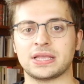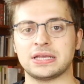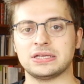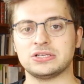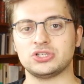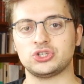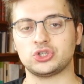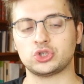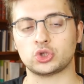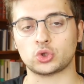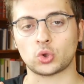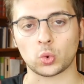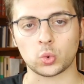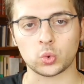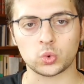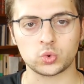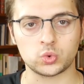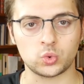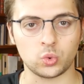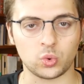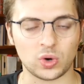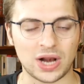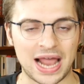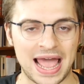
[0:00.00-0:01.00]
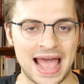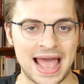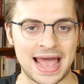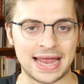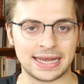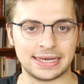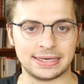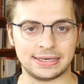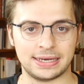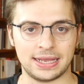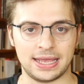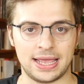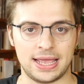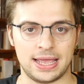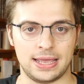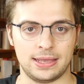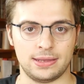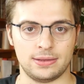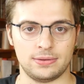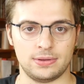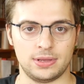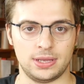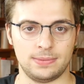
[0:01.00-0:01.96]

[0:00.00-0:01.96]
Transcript: strutturate